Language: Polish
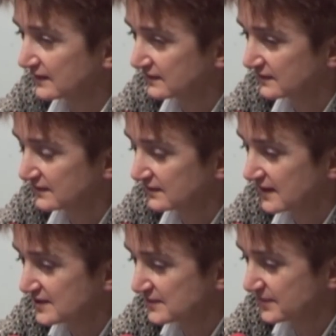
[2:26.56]
Y,
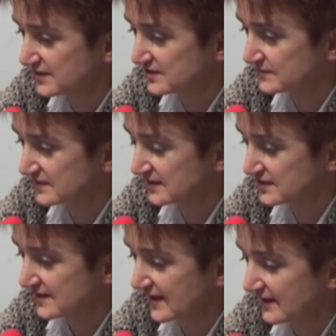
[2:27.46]
raczej patrzymy
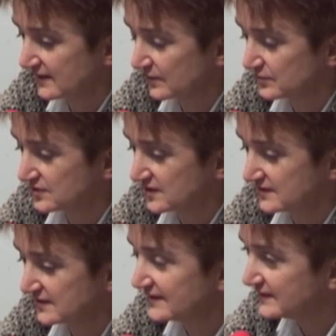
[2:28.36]
też na
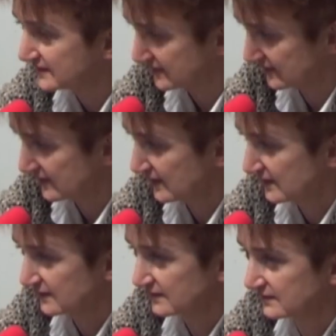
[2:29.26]
obłożenie linii.
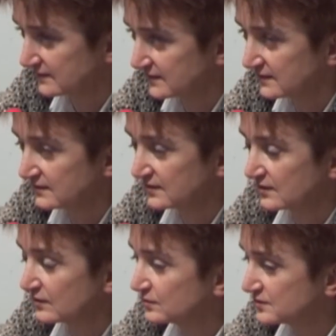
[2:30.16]
Mhm.
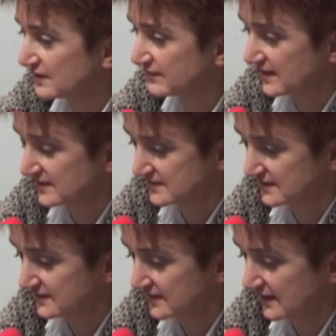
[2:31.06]
No, kluczowa jest
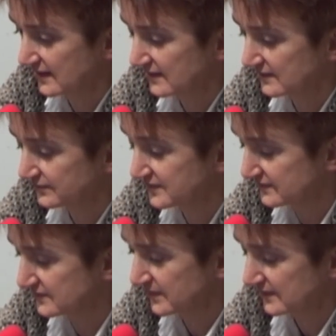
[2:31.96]
linia w
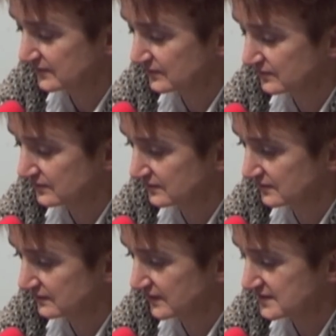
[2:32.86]
tym wypadku
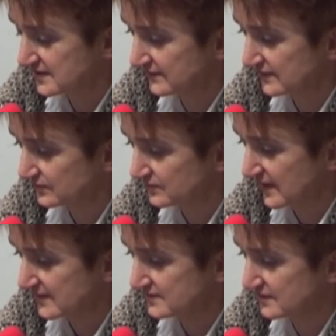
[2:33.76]

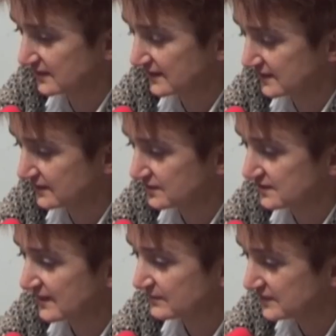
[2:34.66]
Warszawa-Trójmiasto, dlatego
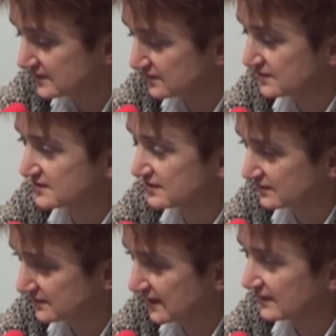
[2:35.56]
że tam jednocześnie
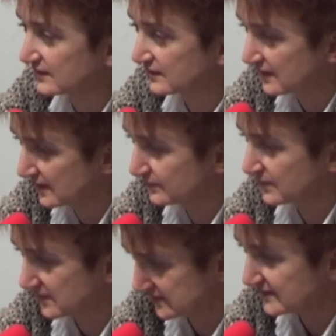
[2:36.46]
oddano
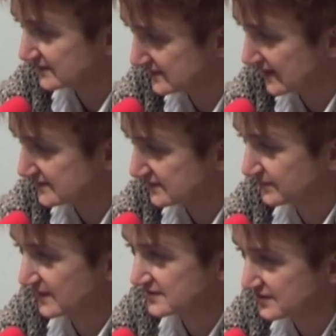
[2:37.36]
po modernizacji.
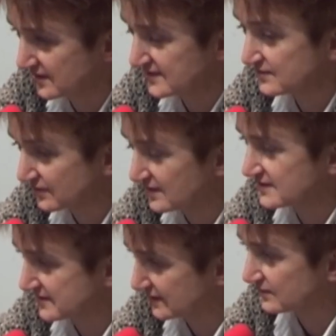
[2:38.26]
Wprawdzie jeszcze ona jest nie do
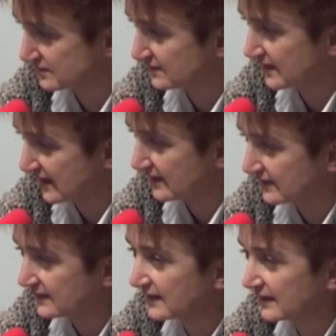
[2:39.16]
końca zakończona,
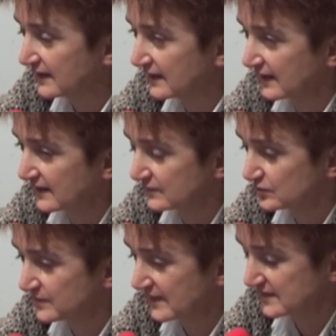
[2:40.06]
ale, ale
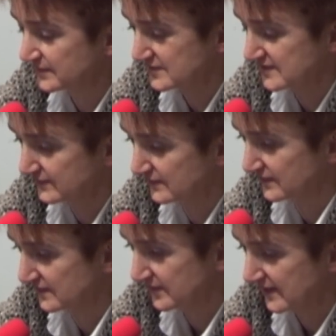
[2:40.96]
już ma te
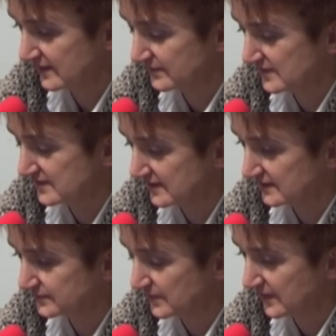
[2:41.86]
podstawowe
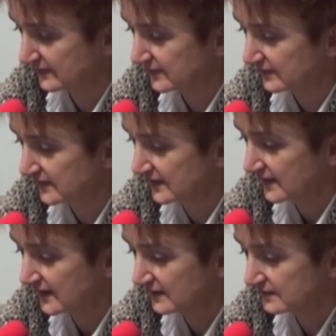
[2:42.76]
parametry poprawione.
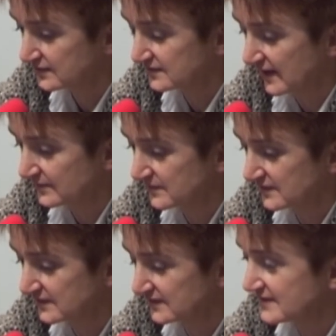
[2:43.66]
No i tam
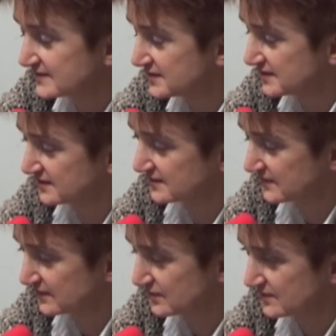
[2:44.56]
drastycznie się
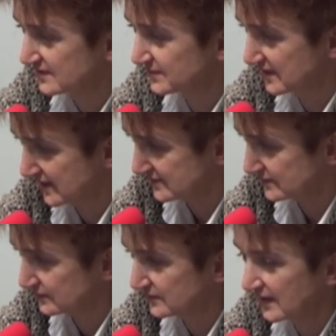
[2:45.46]
zmniejszył czas
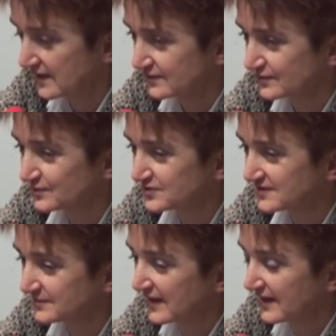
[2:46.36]
przejazdu tak. W związku z
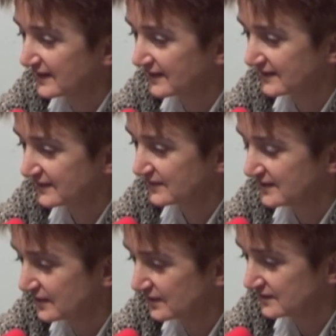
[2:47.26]
tym
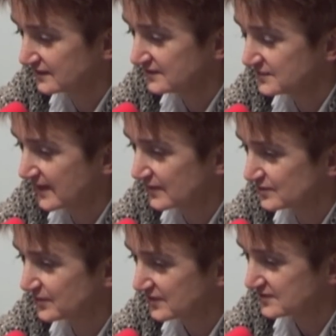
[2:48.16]
e, liczba
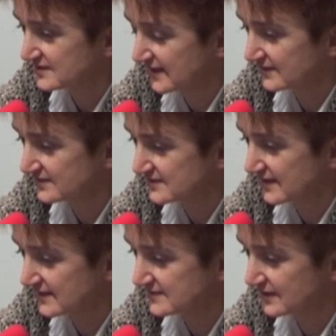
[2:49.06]
osób
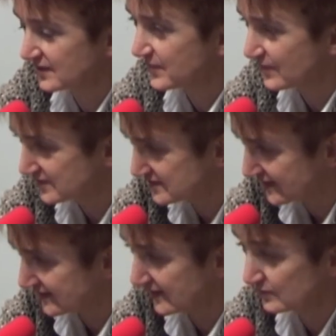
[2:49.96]
korzystająca z tego
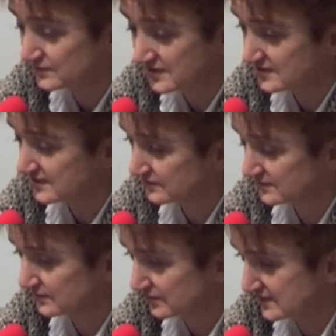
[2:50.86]
połączenia, również
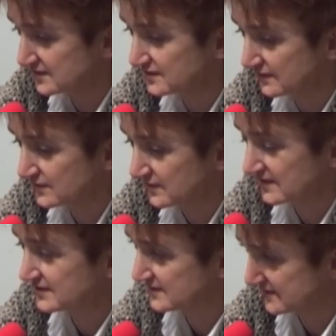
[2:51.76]
które częściowo
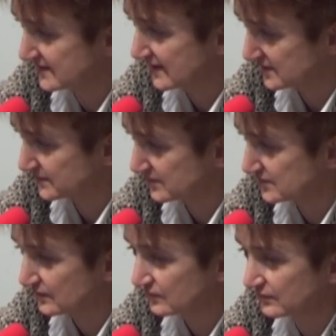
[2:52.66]
składa się z starych
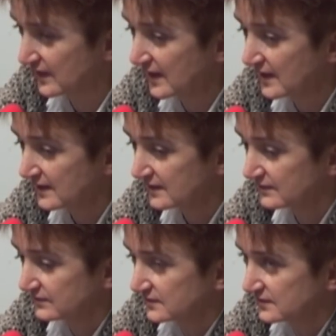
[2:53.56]
pociągów,
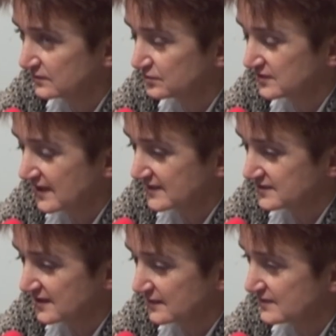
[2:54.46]
e, już teraz
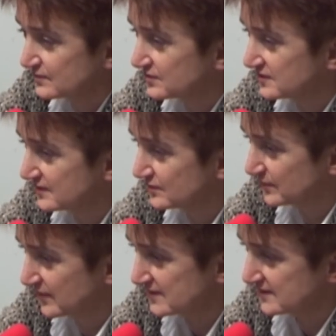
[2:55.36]
sięgnęła
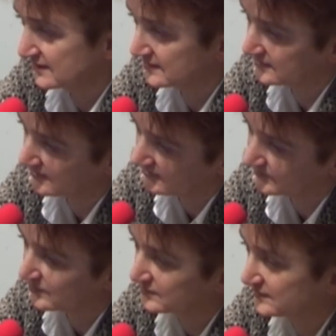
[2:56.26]
130% do
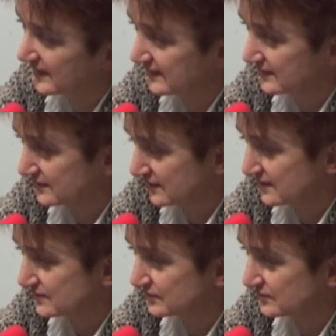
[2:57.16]
porównywalnego
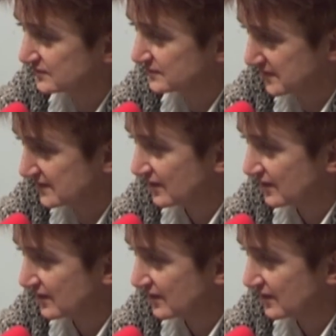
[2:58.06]
okresu sprzed